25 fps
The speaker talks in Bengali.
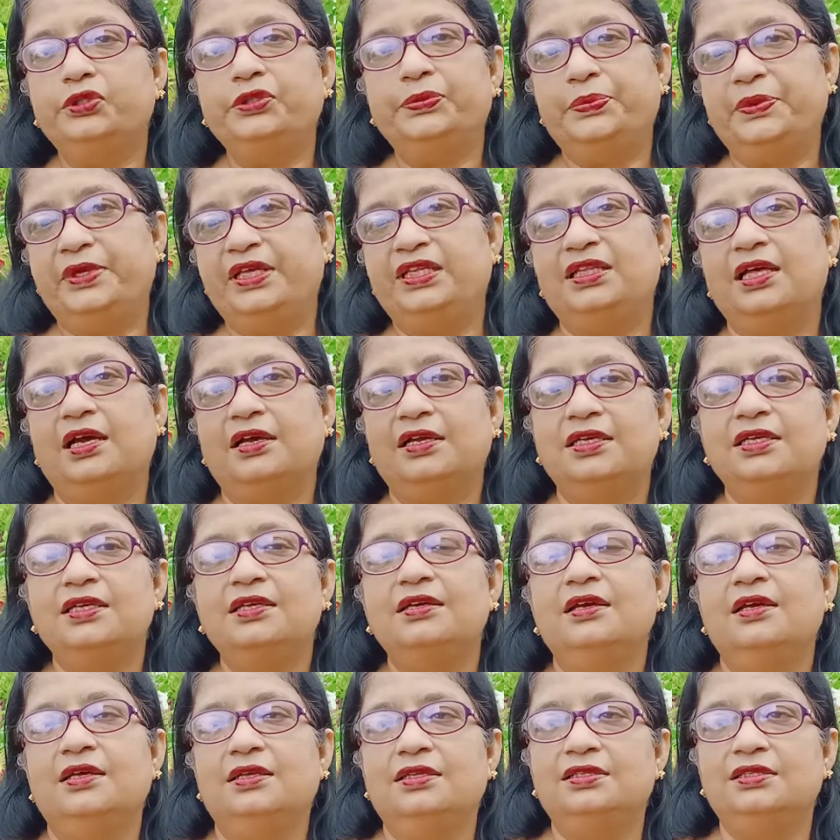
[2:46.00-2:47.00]
পেয়ে থাকি
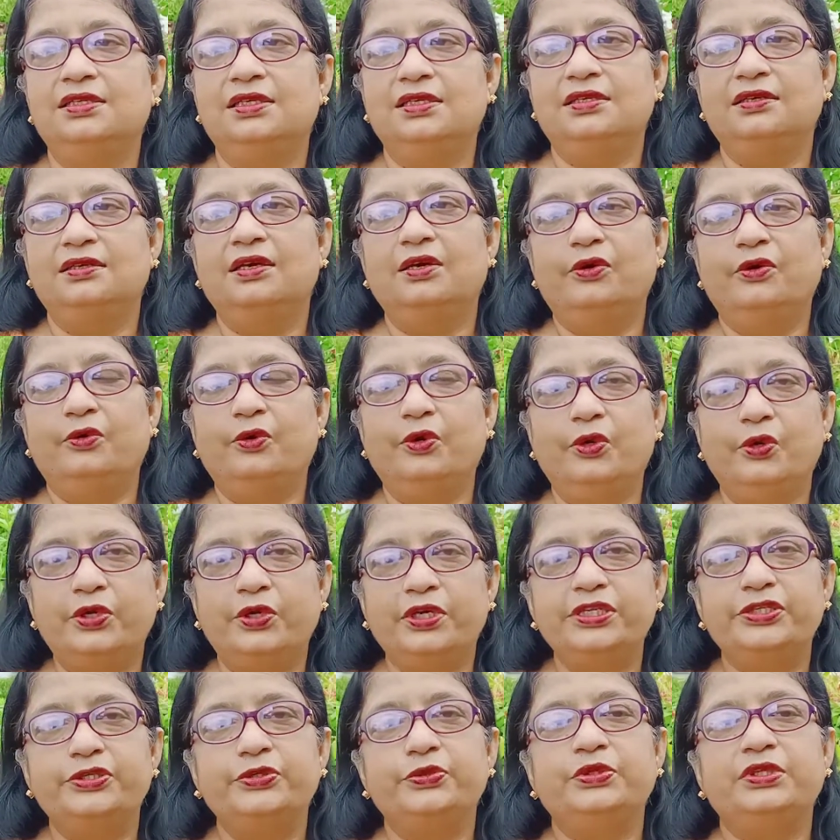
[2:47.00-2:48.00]
যে অন্য
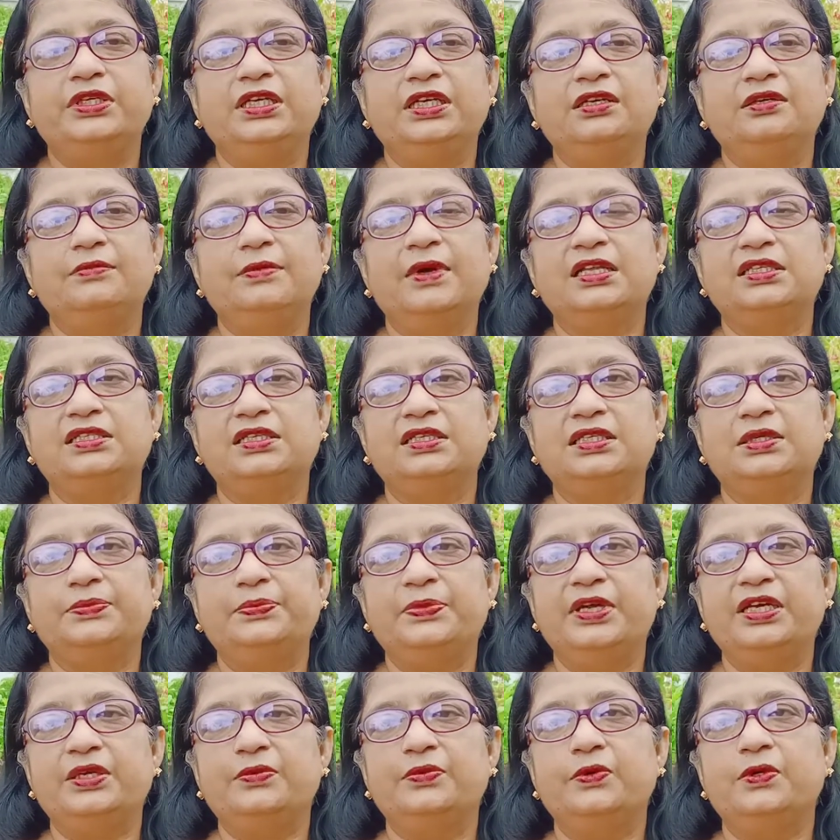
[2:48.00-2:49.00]
কিছু দিন বাচ্চাটি
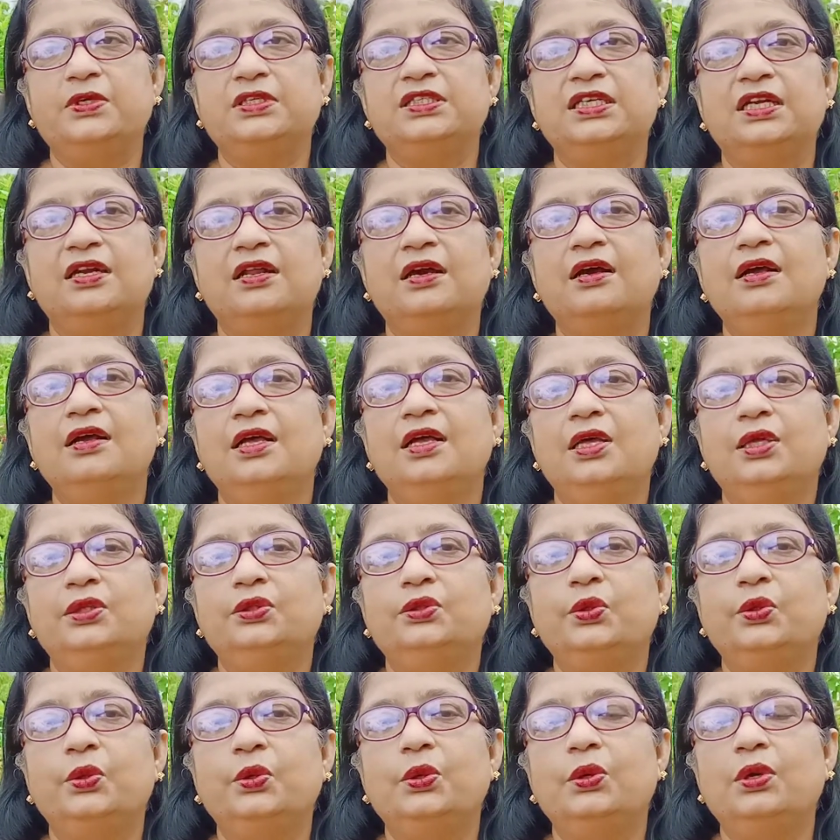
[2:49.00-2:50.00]
পেট ভরছে না
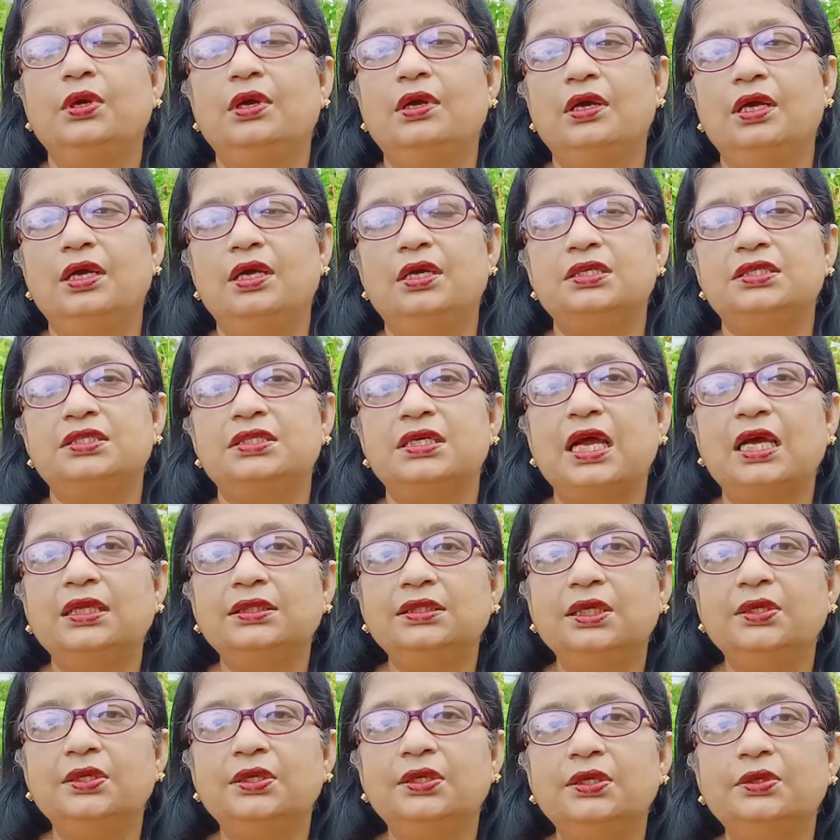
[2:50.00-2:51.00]
তো
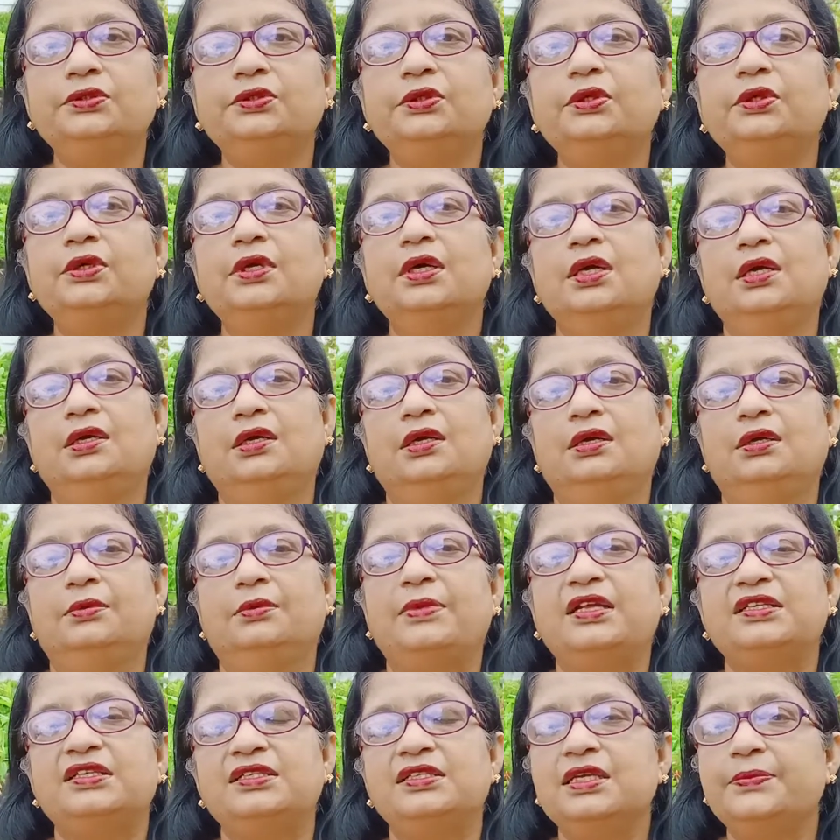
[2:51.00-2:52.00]
সাধারণত
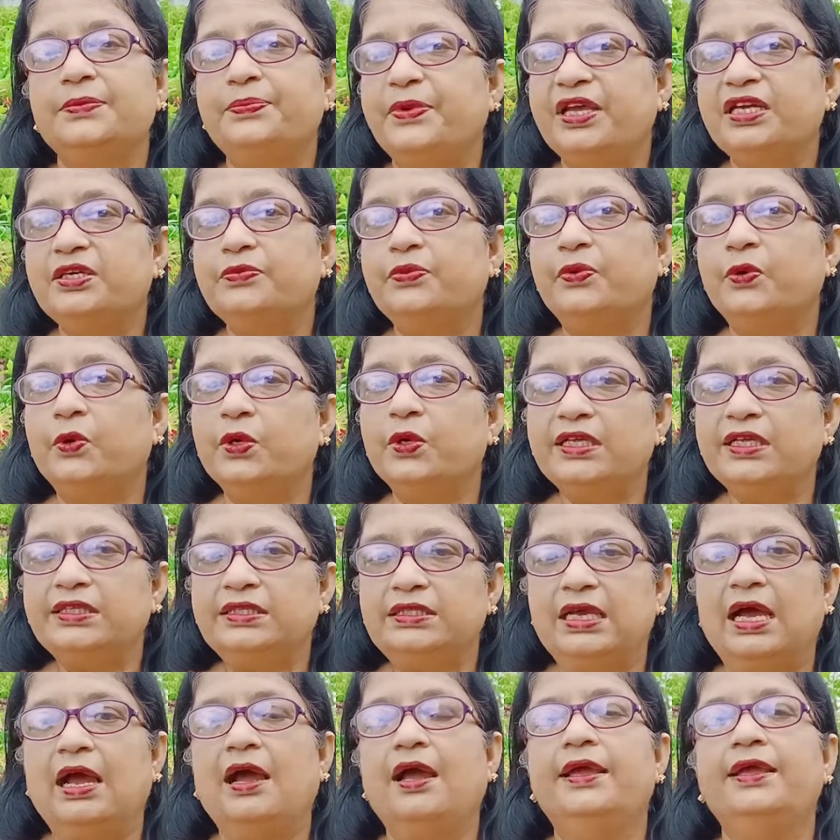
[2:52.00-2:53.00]
বাচ্চাদের পেট ভরে
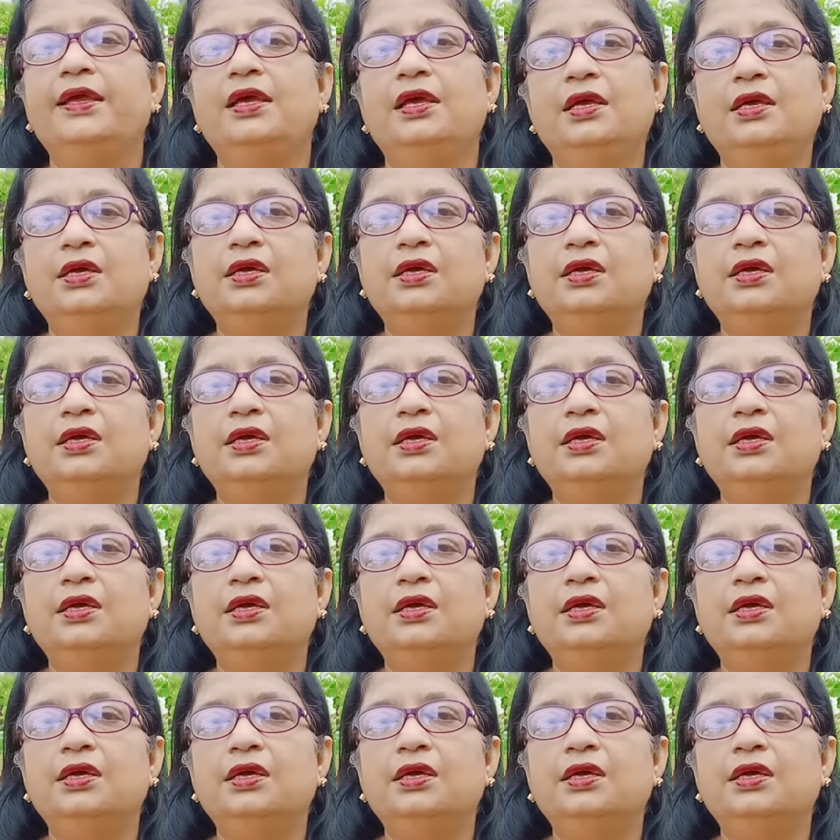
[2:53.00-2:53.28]
যায়